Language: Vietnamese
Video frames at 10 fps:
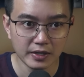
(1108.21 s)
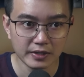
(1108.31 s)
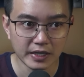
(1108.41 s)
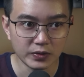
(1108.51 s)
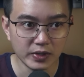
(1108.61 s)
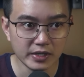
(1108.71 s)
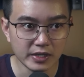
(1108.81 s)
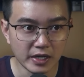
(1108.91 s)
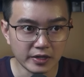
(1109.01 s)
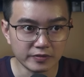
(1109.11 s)
thì Thúy chỉ
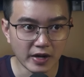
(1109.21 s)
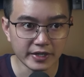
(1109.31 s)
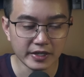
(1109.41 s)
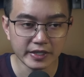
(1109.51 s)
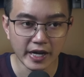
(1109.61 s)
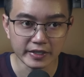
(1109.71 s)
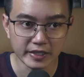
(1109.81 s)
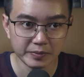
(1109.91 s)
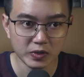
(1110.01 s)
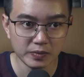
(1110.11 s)
cần vay ngân hàng
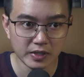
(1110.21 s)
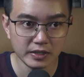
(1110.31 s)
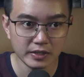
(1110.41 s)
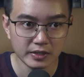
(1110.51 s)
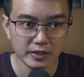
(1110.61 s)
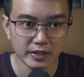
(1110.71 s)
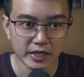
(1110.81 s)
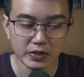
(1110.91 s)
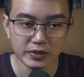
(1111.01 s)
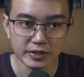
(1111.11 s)
thêm chút ít để
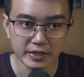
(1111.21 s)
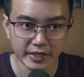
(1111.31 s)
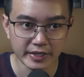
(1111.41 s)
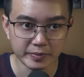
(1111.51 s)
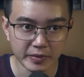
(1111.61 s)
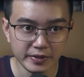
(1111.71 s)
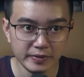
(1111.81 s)
có được căn nhà mới,